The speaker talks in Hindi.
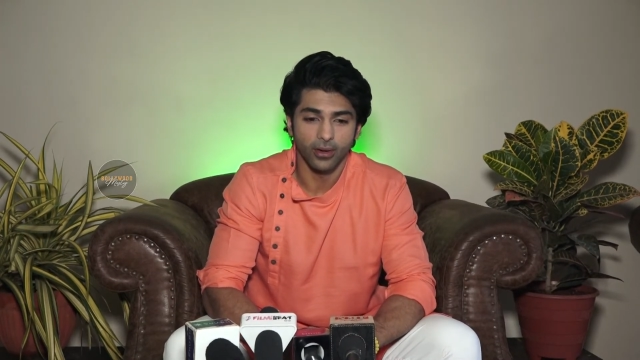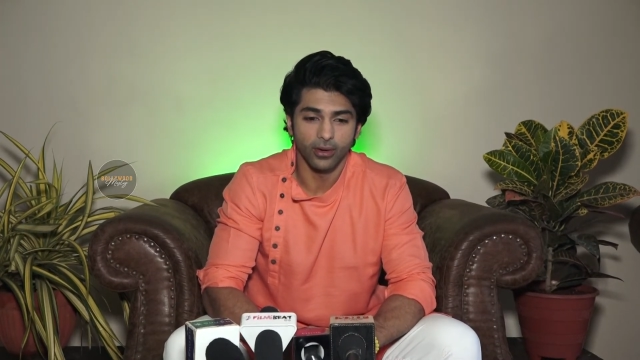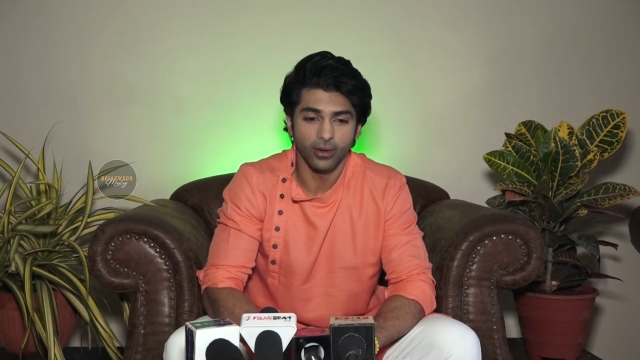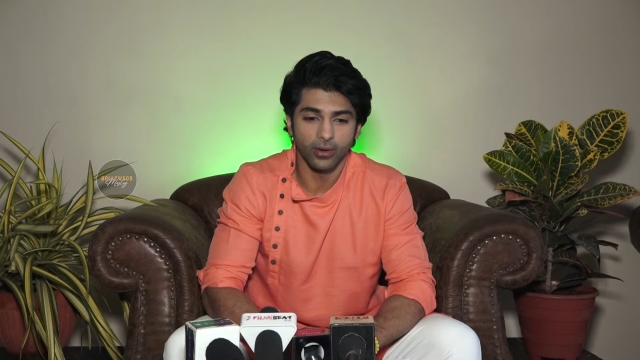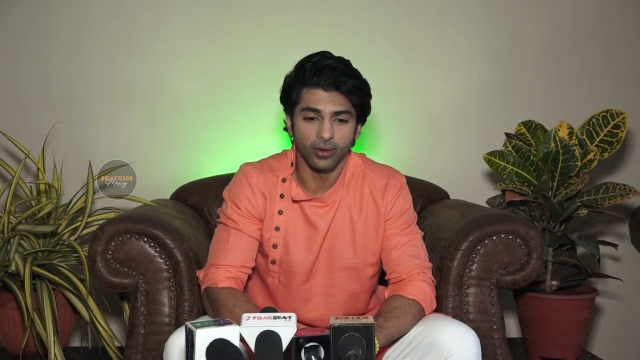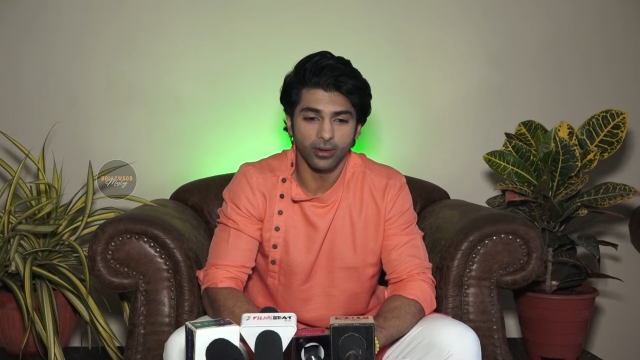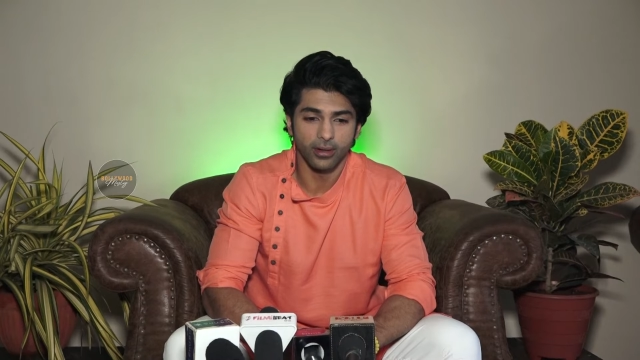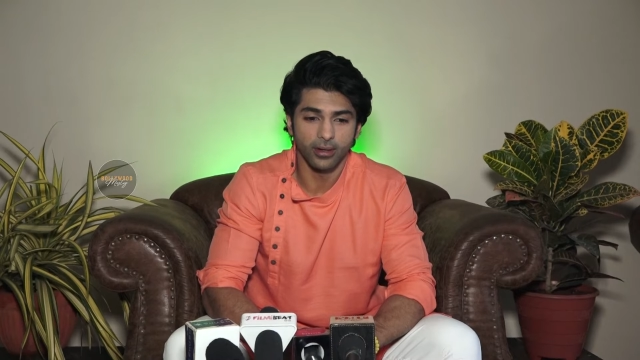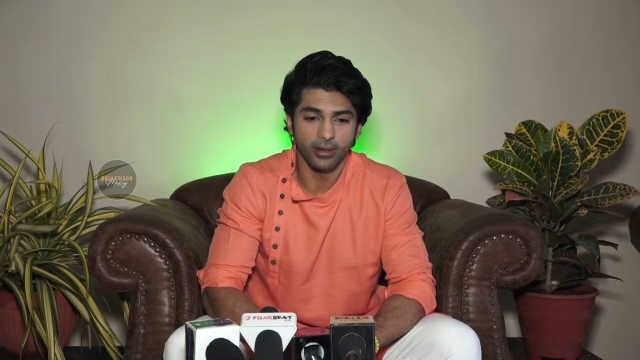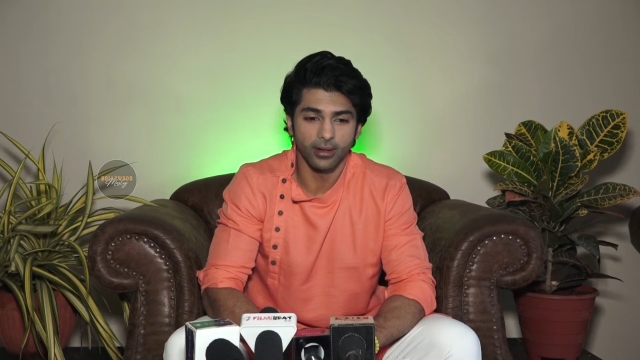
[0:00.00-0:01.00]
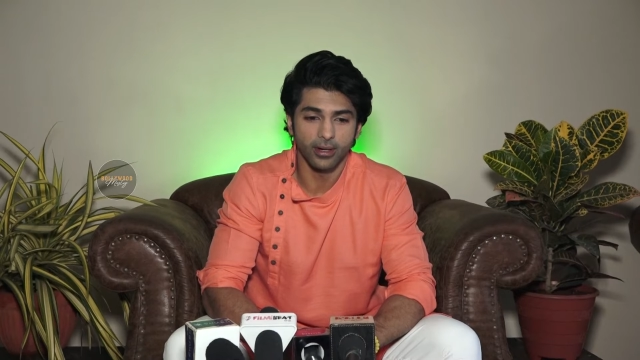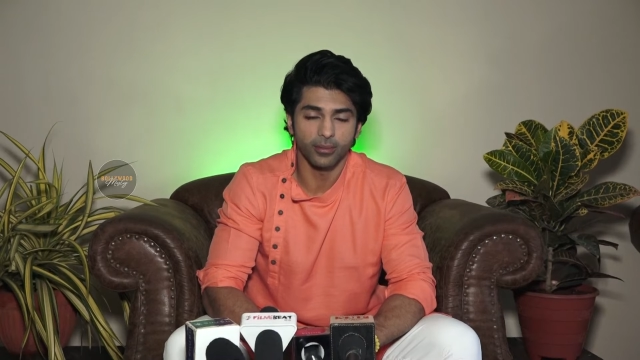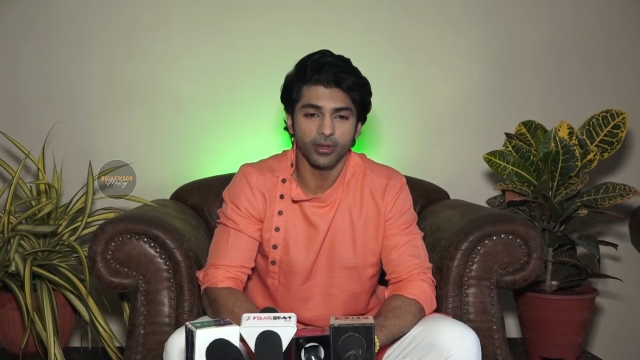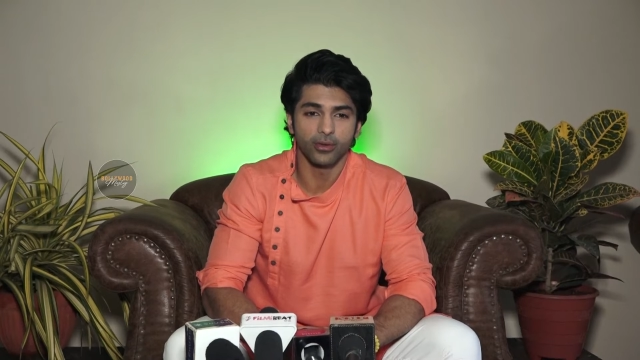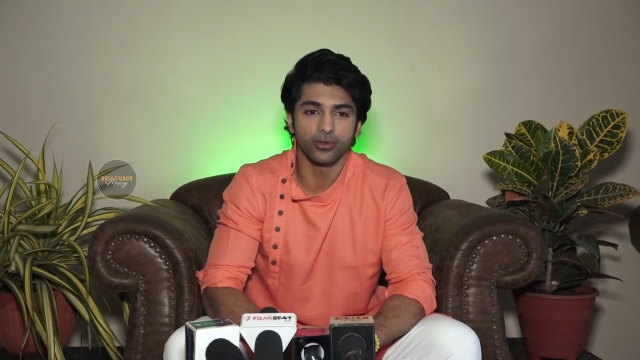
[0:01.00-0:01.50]
और आ,
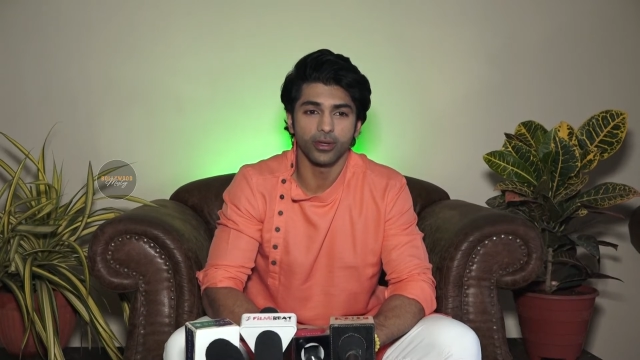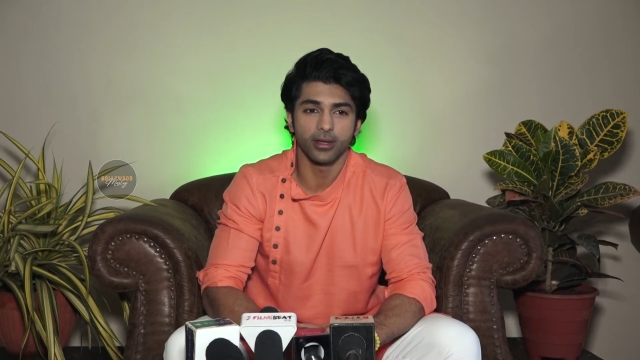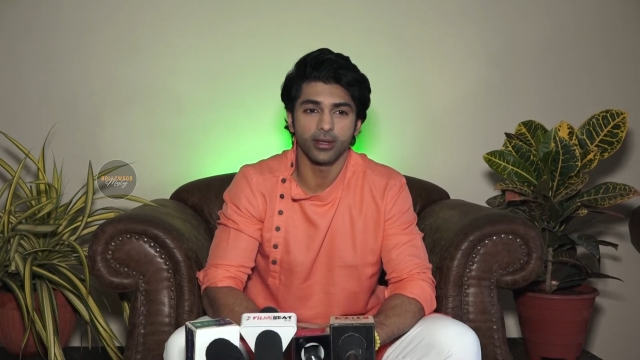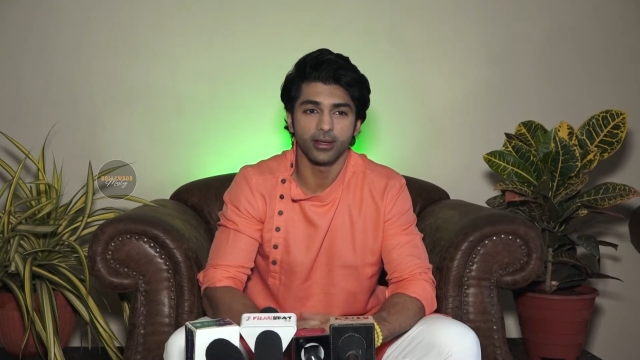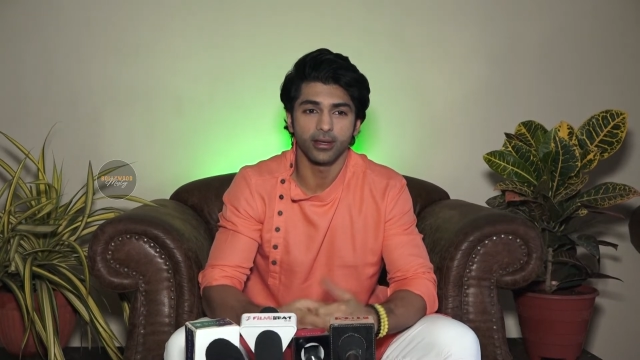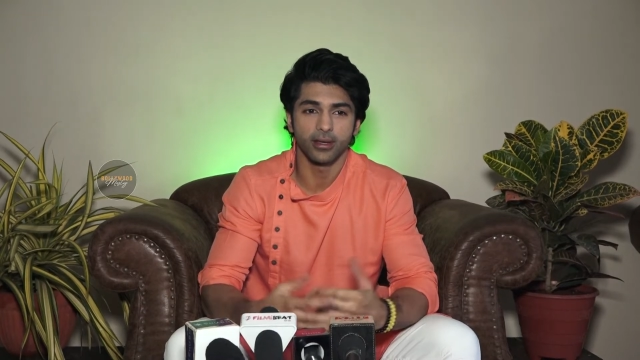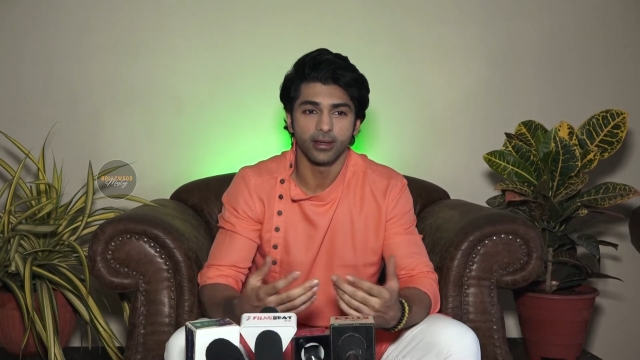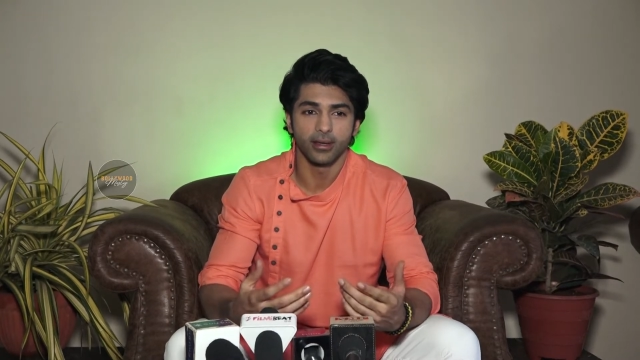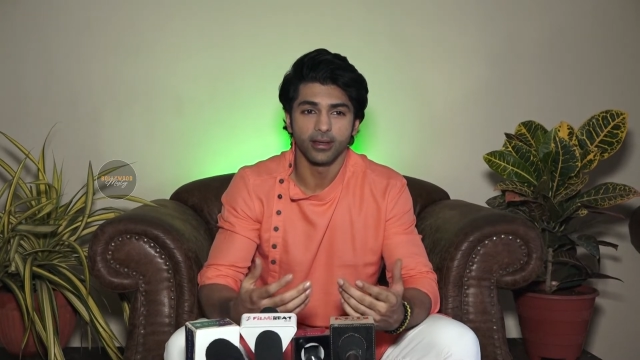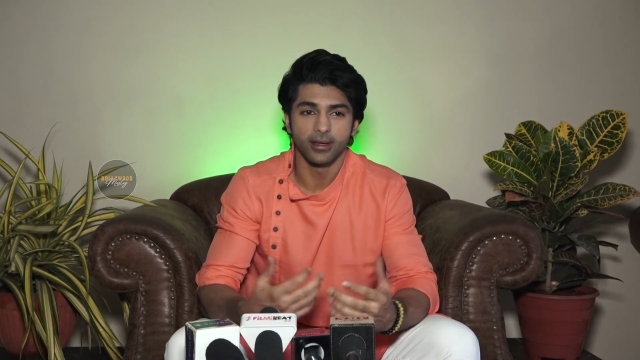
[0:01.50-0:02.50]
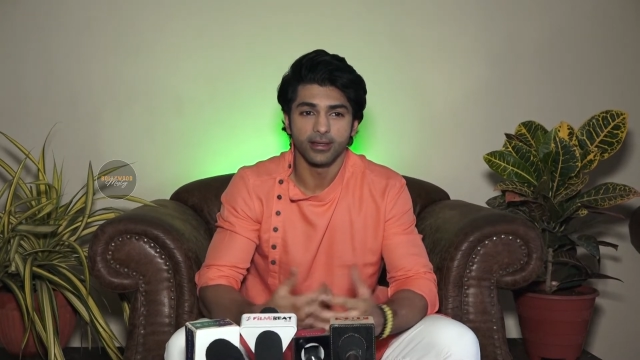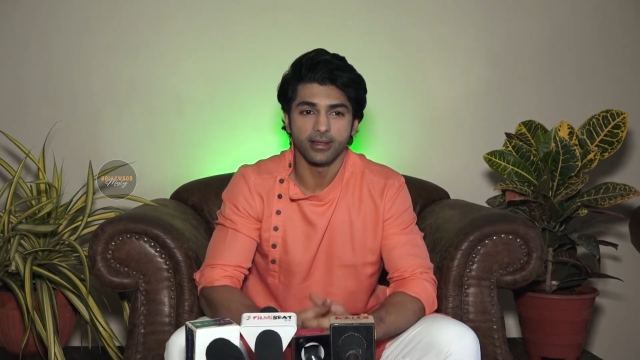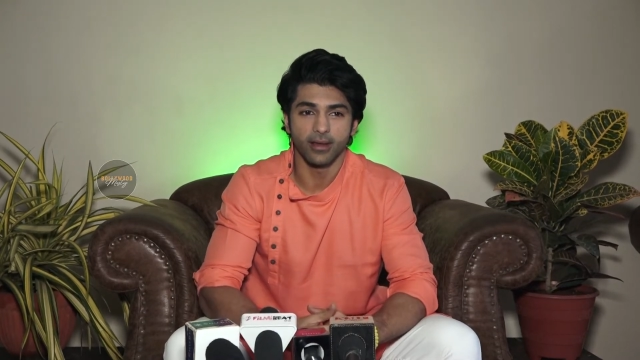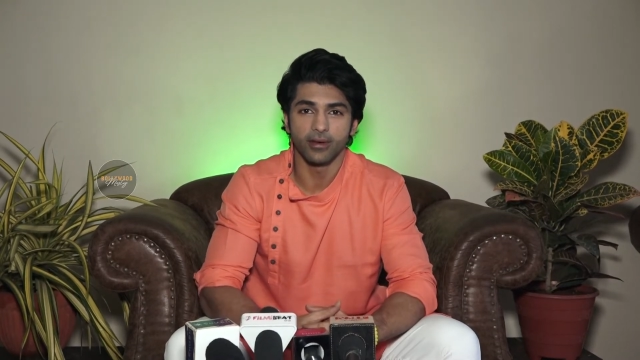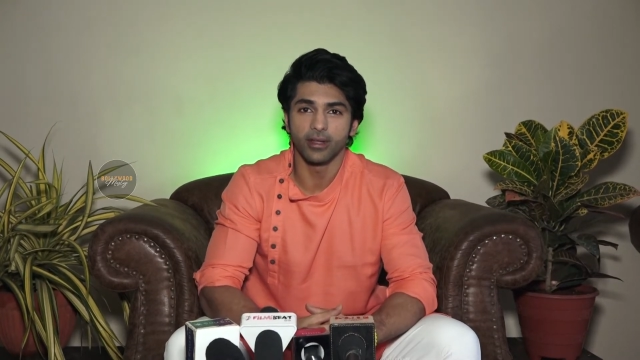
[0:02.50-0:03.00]
हमने सोचा कि
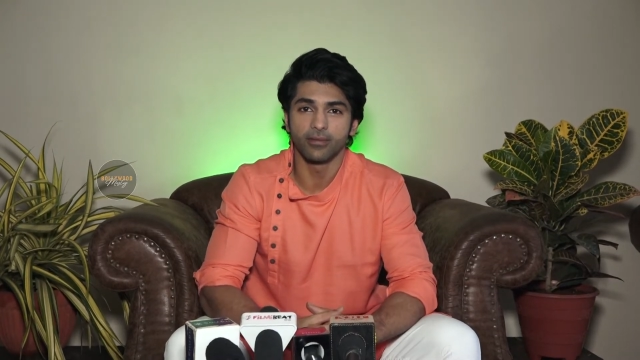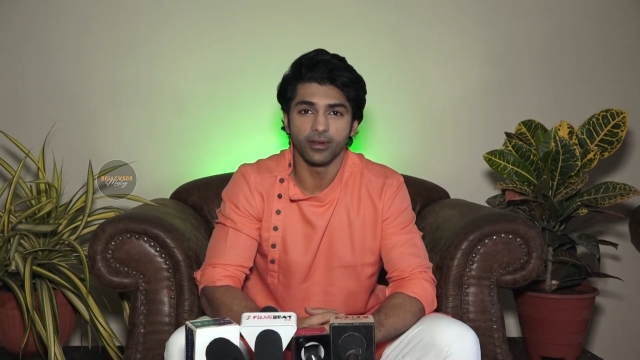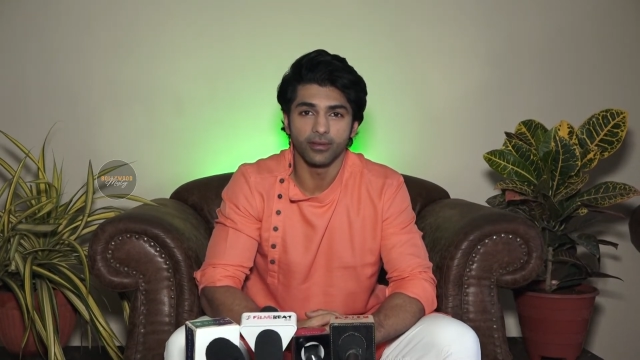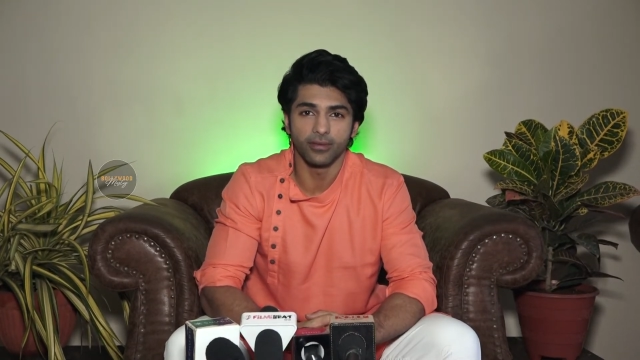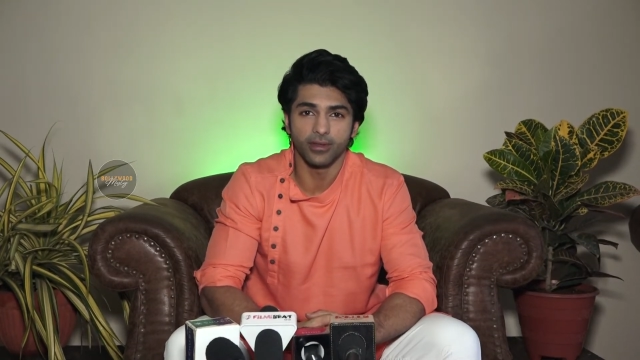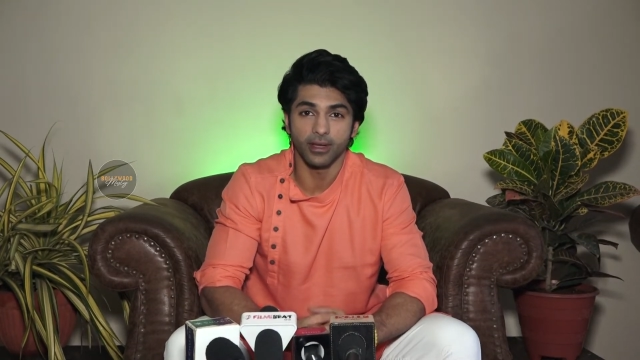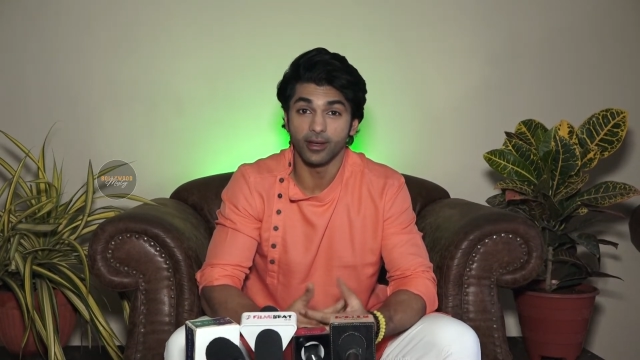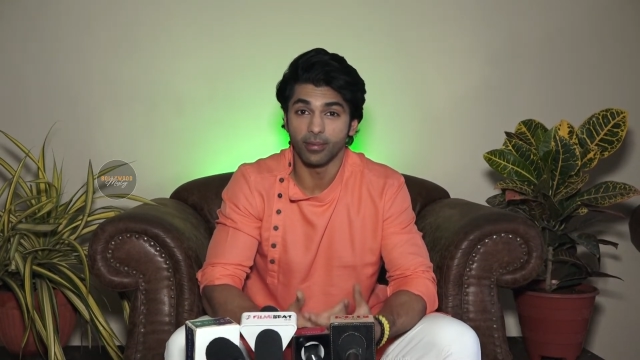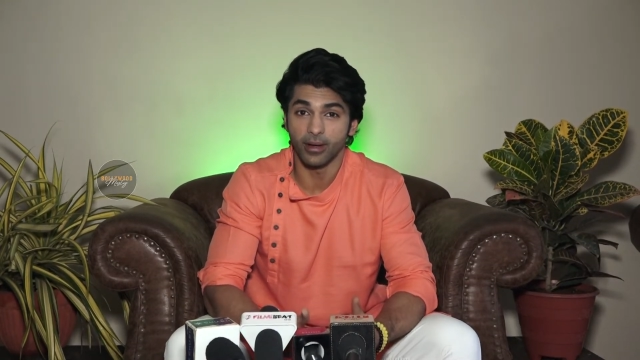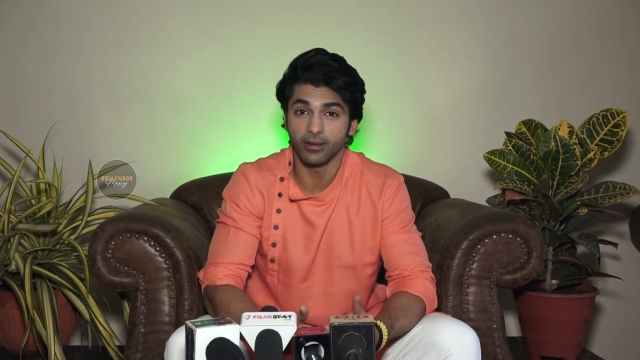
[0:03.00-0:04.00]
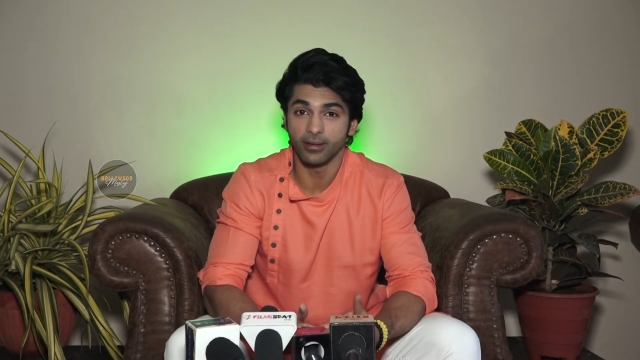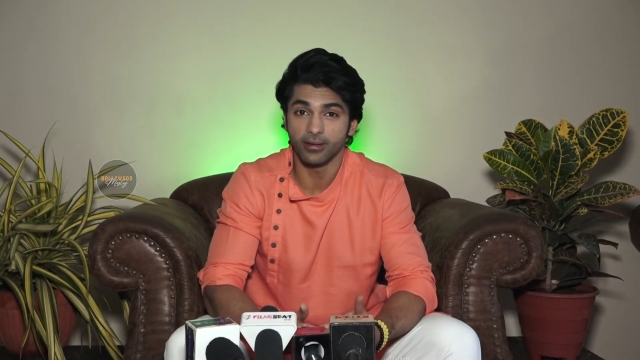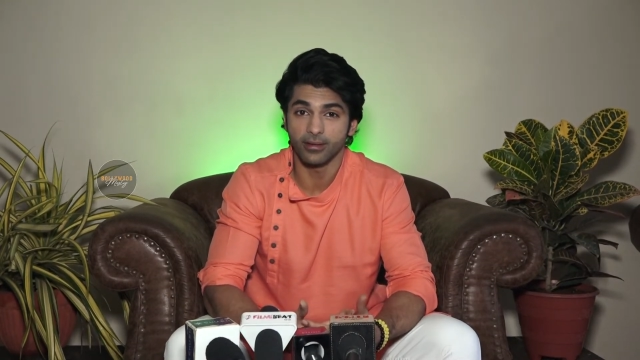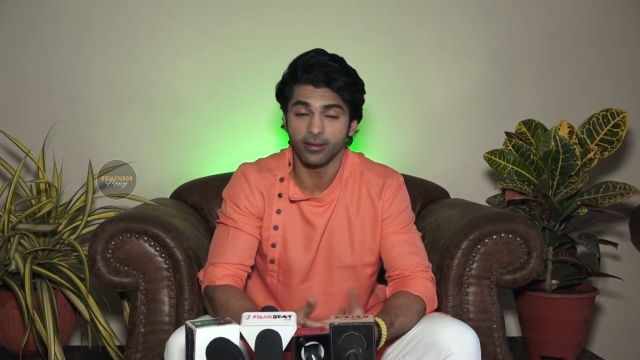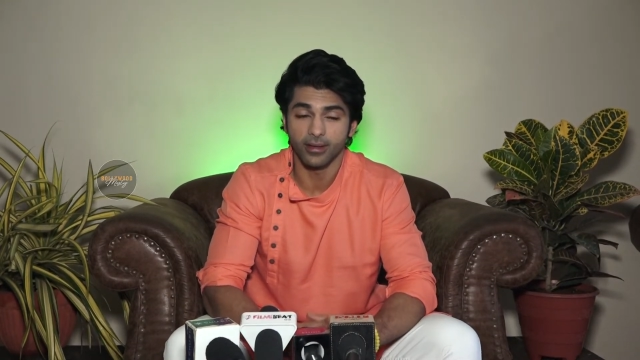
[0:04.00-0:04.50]
सेवेंटी फिफ्थ इंडिपेंडेंस